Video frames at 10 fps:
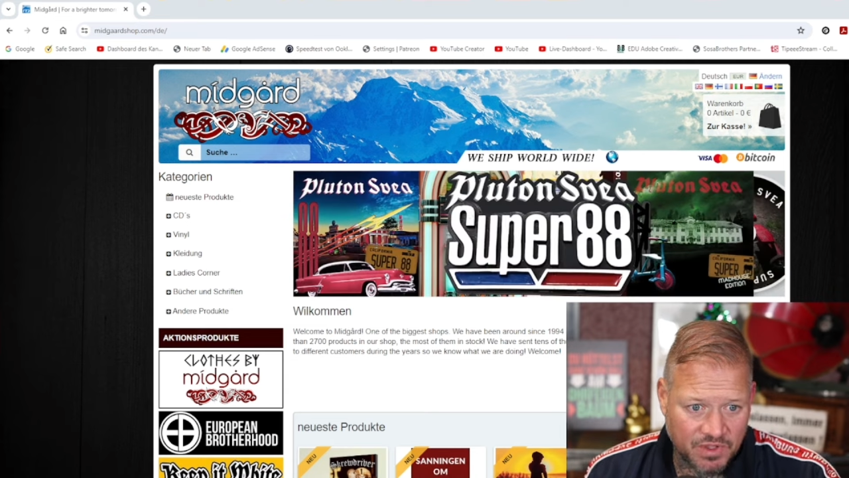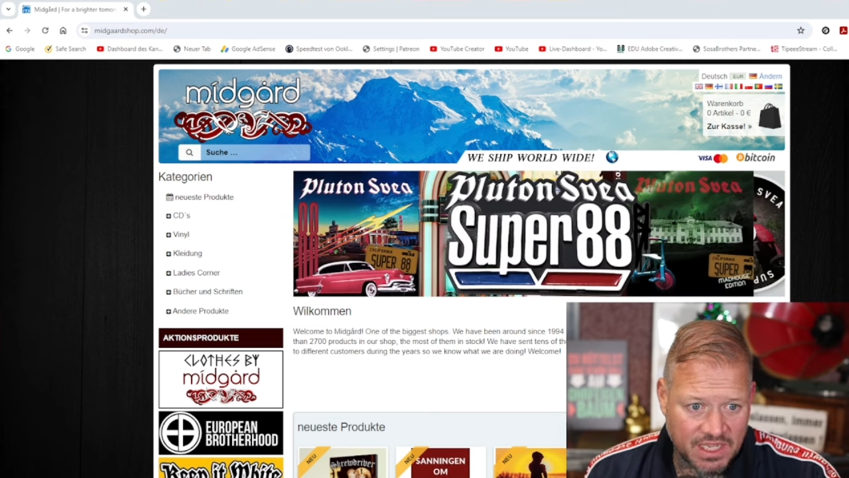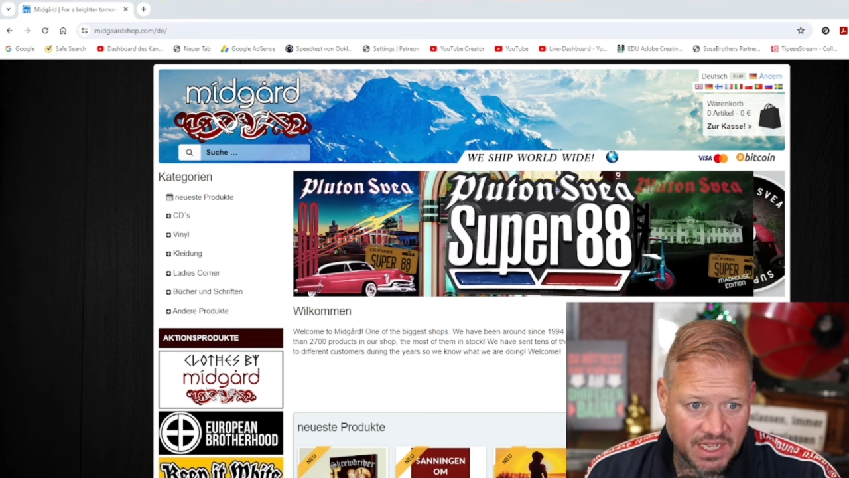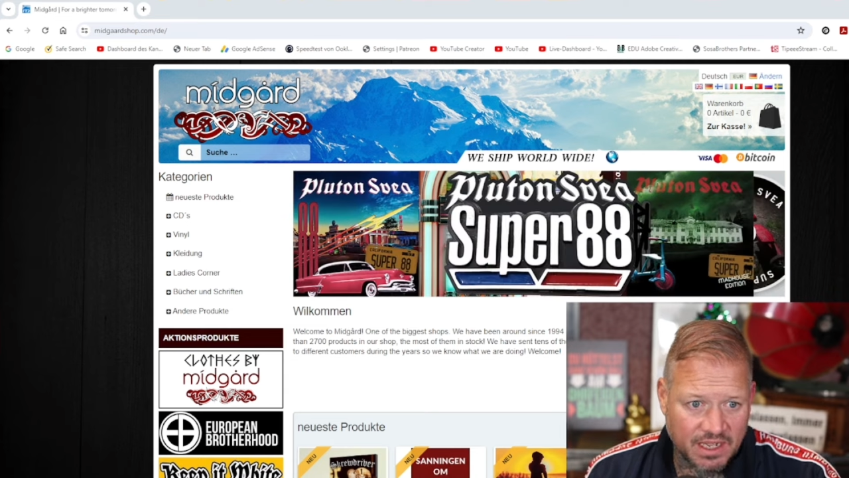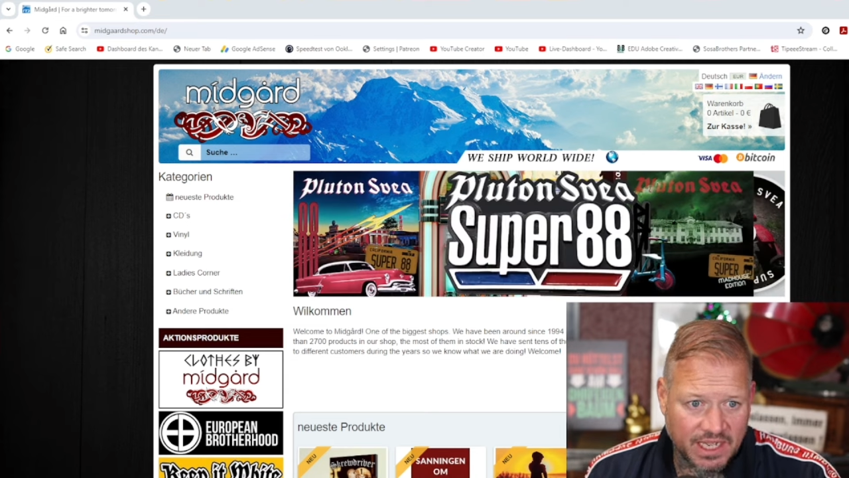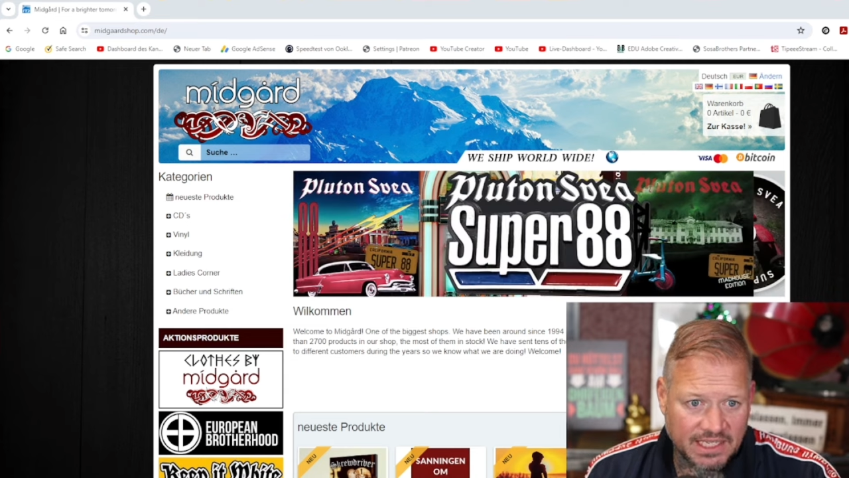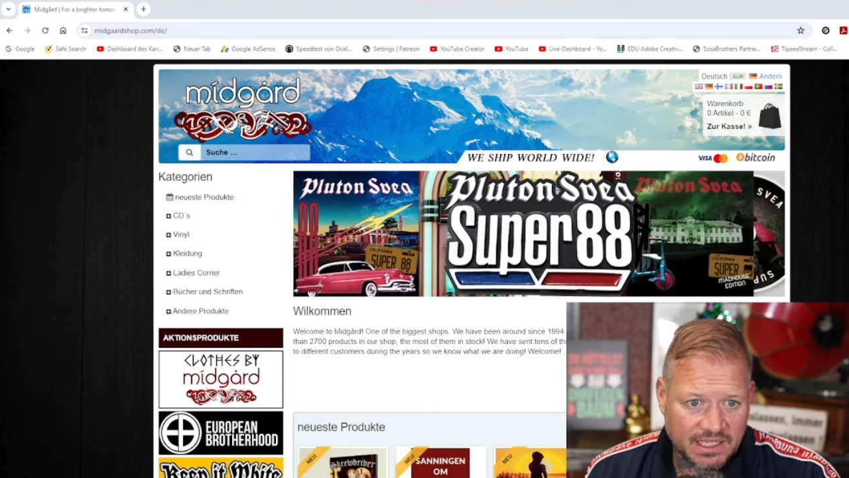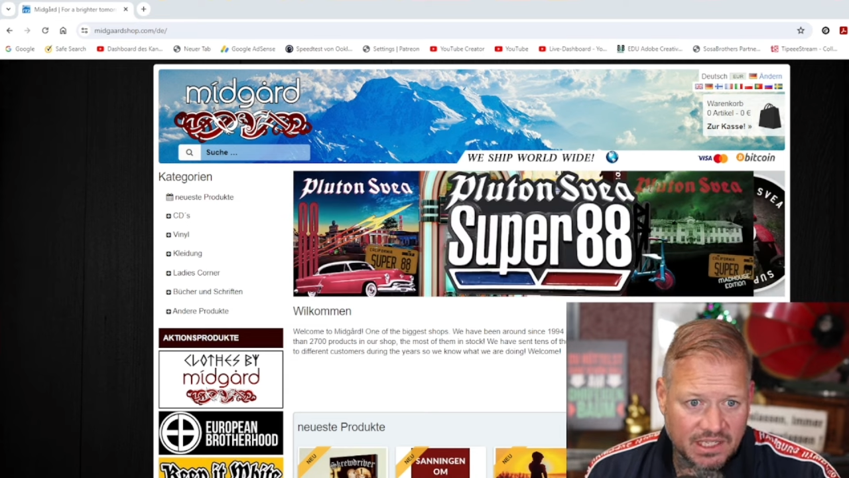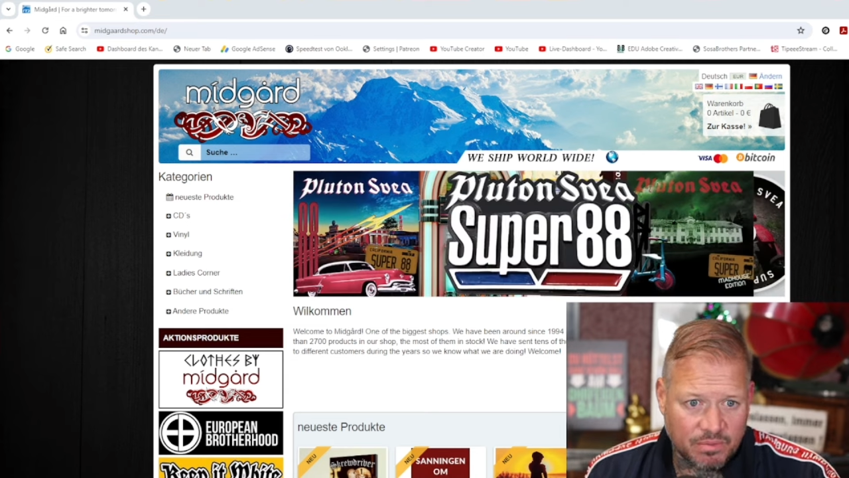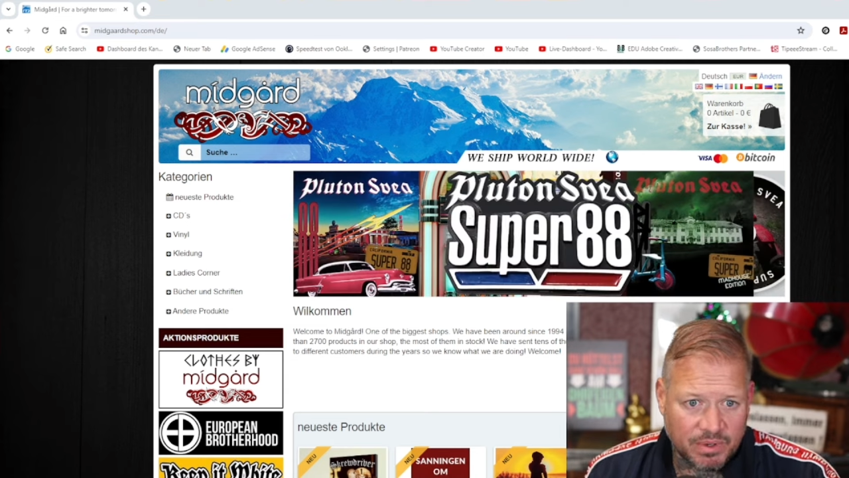Die
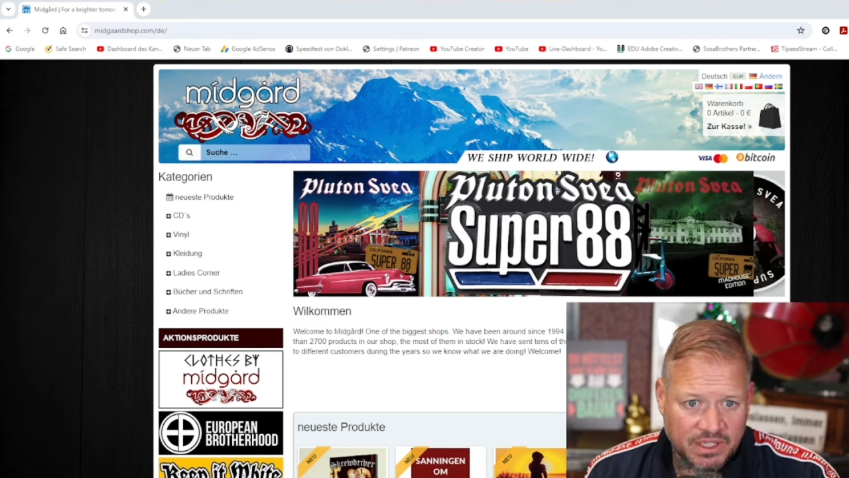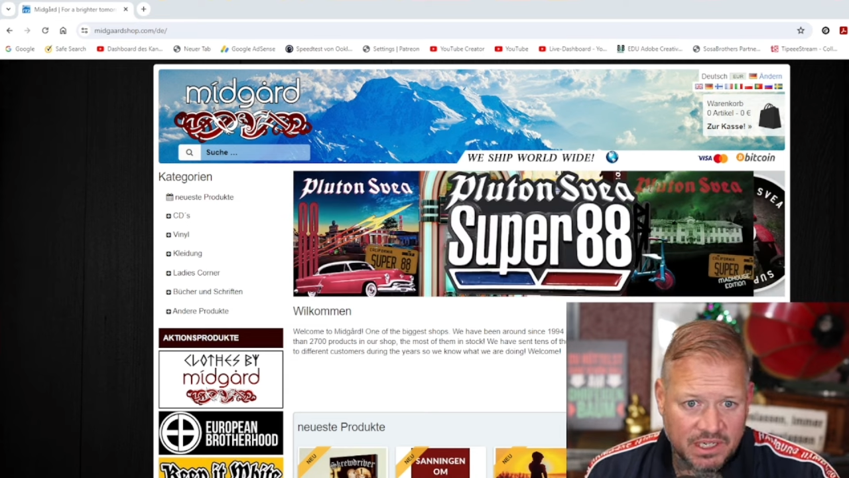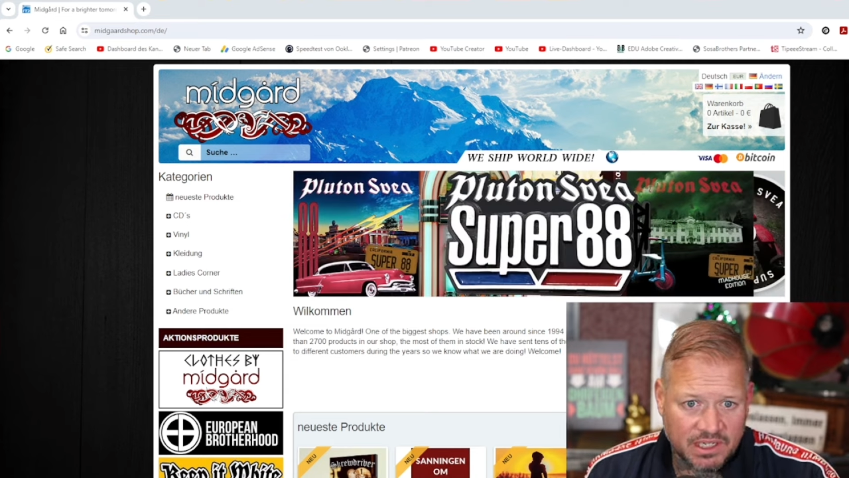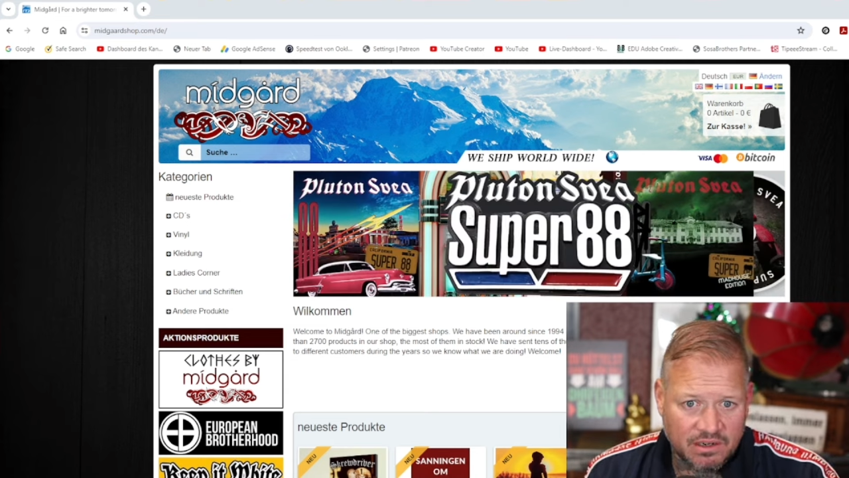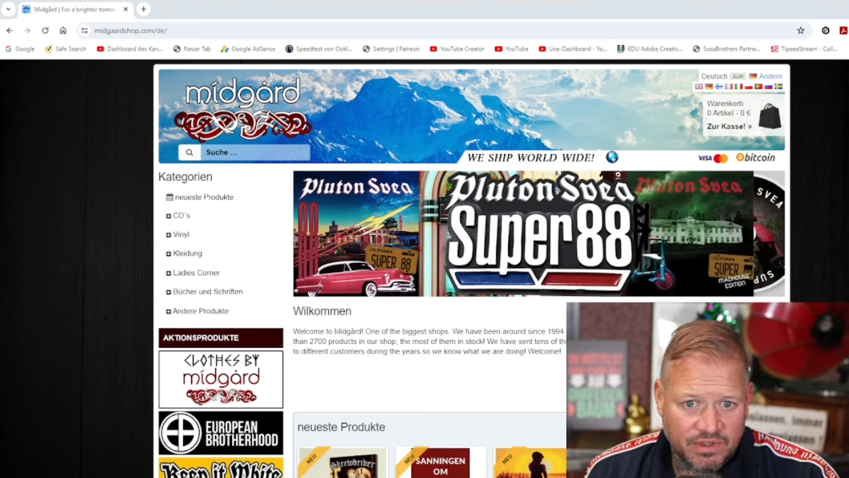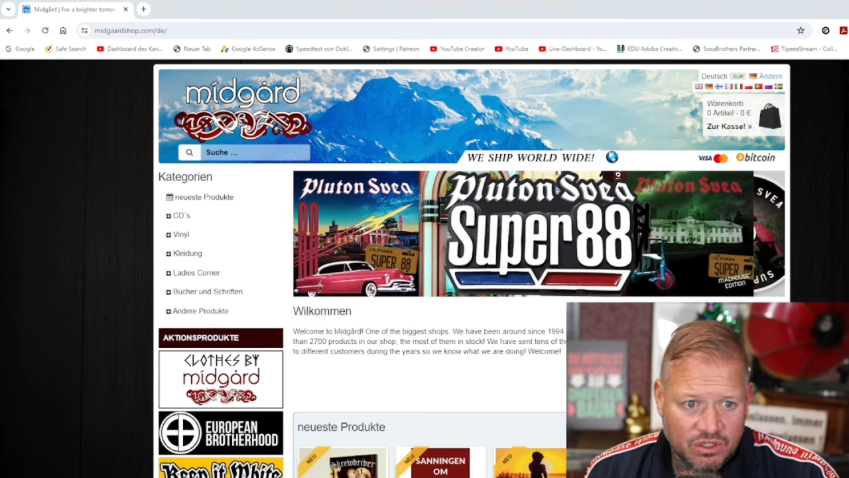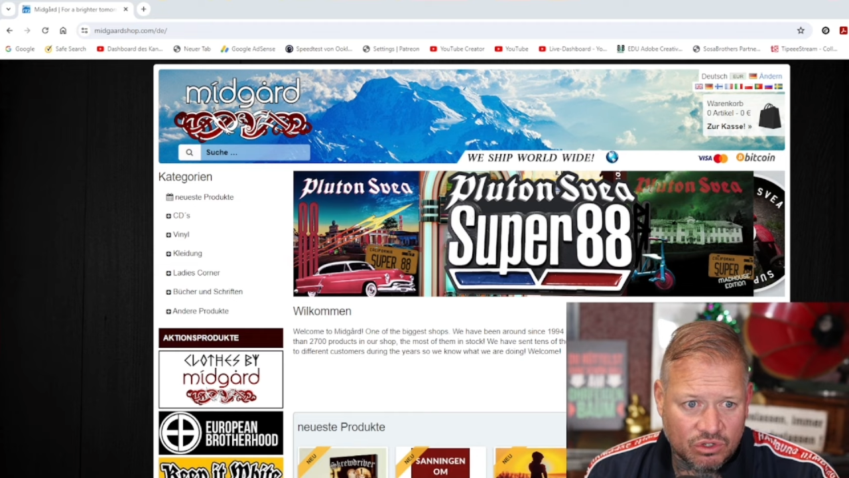rechtsextreme Partei der Dritte Wegen